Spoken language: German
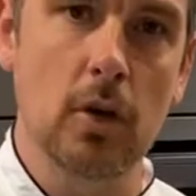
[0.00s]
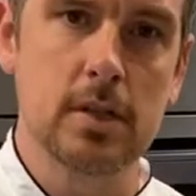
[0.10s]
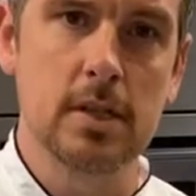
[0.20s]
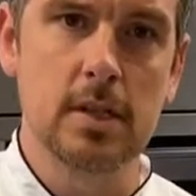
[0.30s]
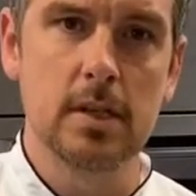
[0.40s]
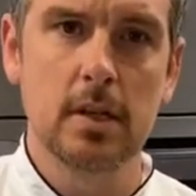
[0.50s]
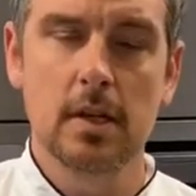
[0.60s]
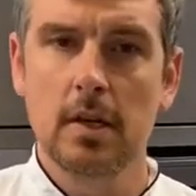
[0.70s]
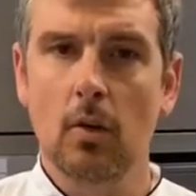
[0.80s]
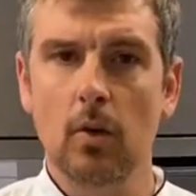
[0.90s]
sind
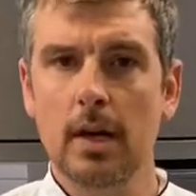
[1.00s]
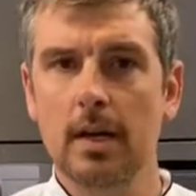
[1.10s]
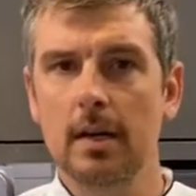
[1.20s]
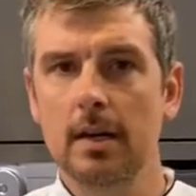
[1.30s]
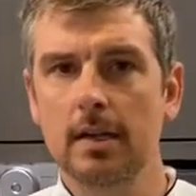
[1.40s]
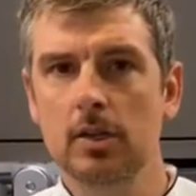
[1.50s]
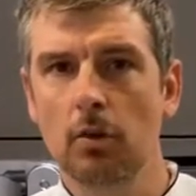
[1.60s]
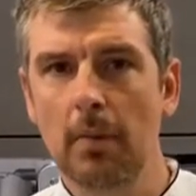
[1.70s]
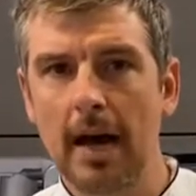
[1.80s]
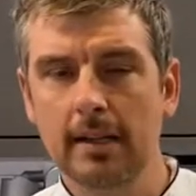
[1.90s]
oder äh,
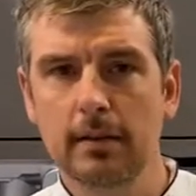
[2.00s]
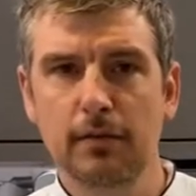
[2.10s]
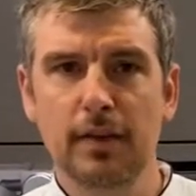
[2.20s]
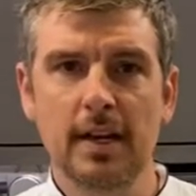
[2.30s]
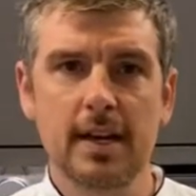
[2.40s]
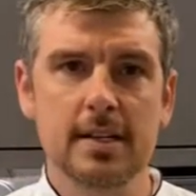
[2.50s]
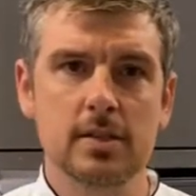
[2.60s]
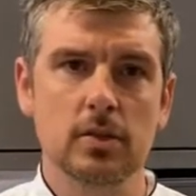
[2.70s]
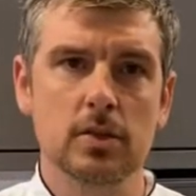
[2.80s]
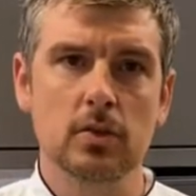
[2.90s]
Tomatenfilets
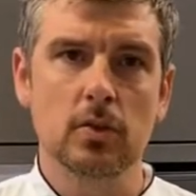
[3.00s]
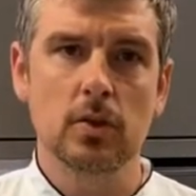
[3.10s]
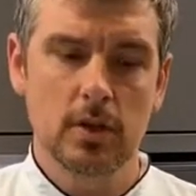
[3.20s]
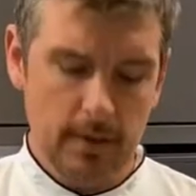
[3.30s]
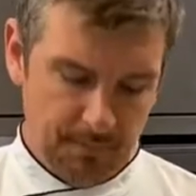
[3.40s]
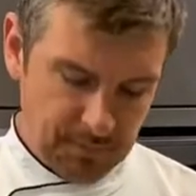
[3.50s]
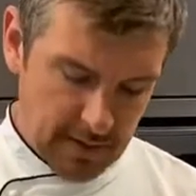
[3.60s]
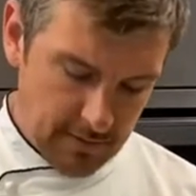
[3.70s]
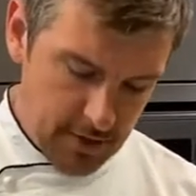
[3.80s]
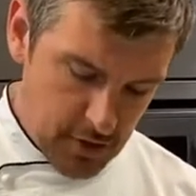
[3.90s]
und so.
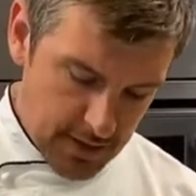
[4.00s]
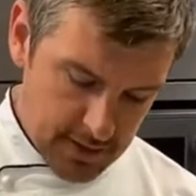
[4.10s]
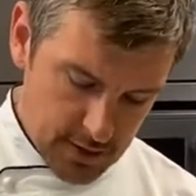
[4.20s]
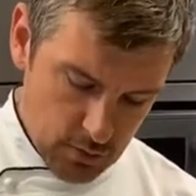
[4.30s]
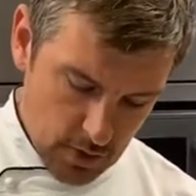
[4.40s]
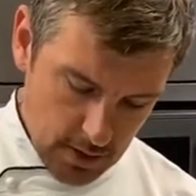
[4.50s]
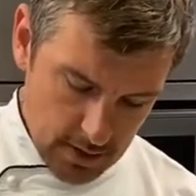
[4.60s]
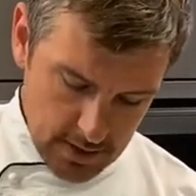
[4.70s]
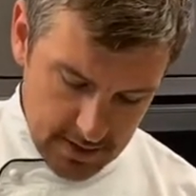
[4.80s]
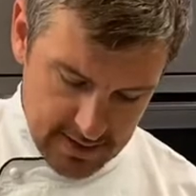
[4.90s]
Wichtig ist nur,
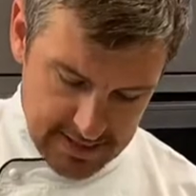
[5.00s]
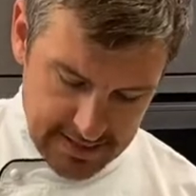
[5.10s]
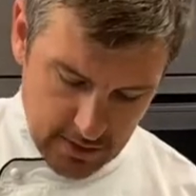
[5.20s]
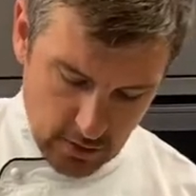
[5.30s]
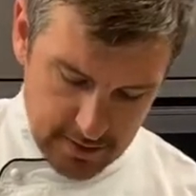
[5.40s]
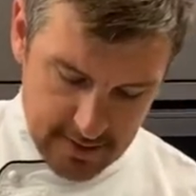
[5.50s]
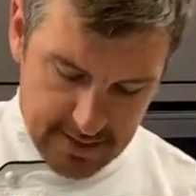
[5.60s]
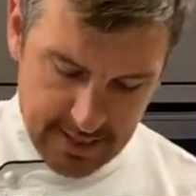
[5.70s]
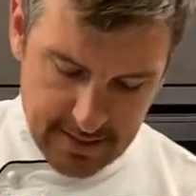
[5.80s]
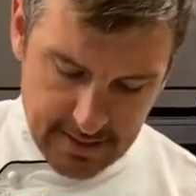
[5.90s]
dass die
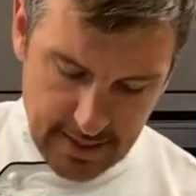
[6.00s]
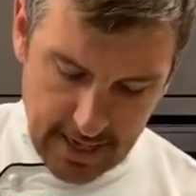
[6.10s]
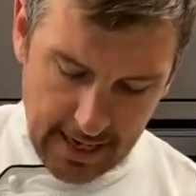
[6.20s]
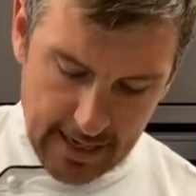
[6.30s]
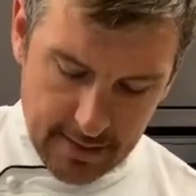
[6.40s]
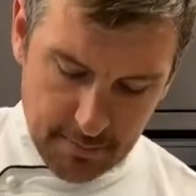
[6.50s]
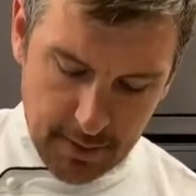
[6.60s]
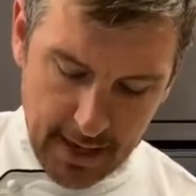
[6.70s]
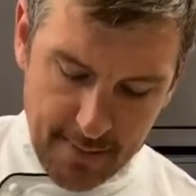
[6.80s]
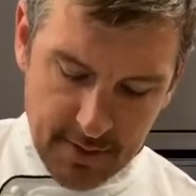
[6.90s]
Konsistenz erhalten
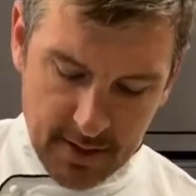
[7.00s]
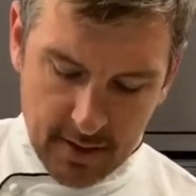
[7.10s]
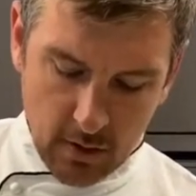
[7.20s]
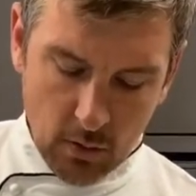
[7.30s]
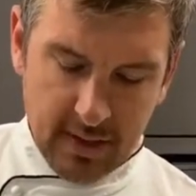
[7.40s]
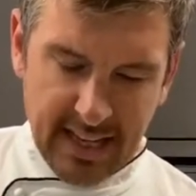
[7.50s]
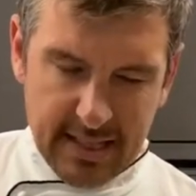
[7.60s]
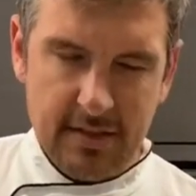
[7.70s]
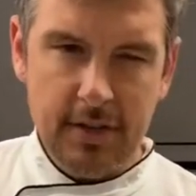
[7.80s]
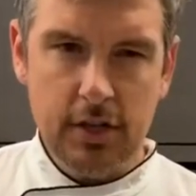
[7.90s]
bleibt und
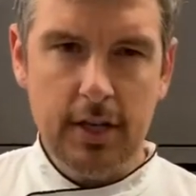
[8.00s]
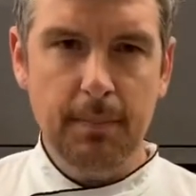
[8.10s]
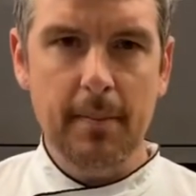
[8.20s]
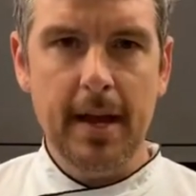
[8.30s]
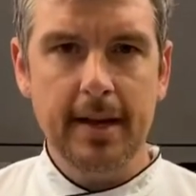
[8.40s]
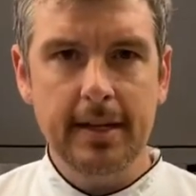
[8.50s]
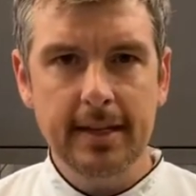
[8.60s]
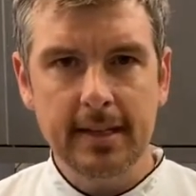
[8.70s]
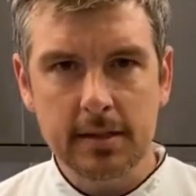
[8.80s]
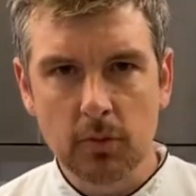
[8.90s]
ganz wichtig beim Handling,
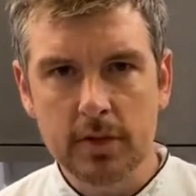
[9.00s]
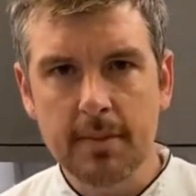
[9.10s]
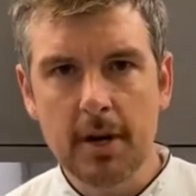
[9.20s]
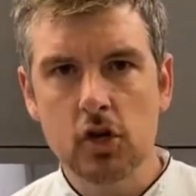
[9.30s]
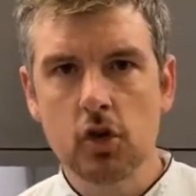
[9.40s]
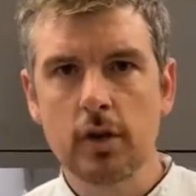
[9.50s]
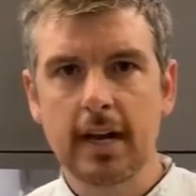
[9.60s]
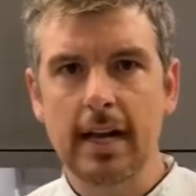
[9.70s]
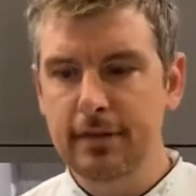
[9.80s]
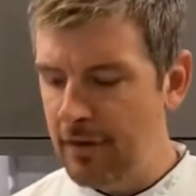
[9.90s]
das muss immer schön
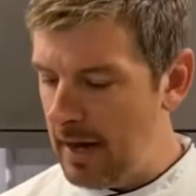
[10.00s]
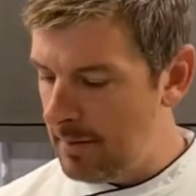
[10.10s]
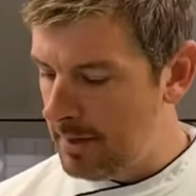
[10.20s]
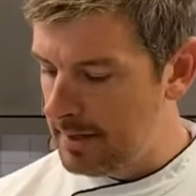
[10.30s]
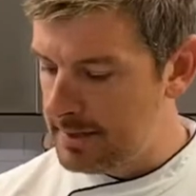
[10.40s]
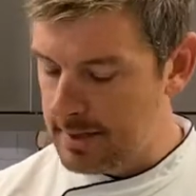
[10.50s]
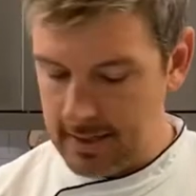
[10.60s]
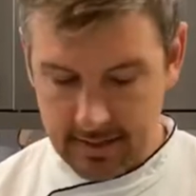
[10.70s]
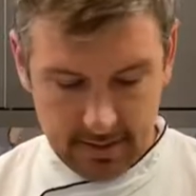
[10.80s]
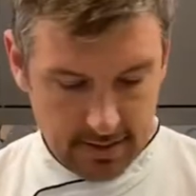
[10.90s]
kalt verarbeitet sein.
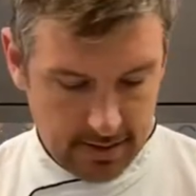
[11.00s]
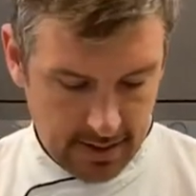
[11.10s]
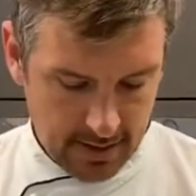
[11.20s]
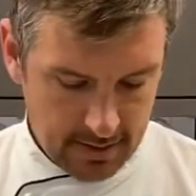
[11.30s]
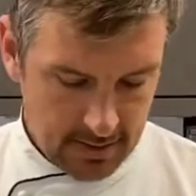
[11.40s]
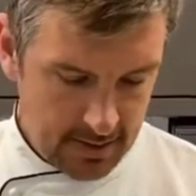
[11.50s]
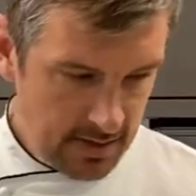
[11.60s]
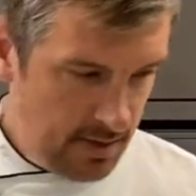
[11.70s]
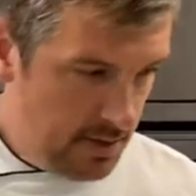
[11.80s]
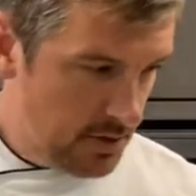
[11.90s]
Ja?
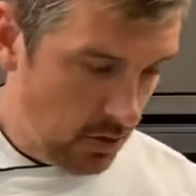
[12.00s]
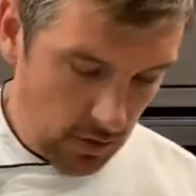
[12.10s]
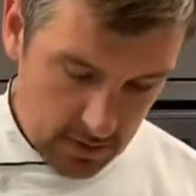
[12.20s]
So,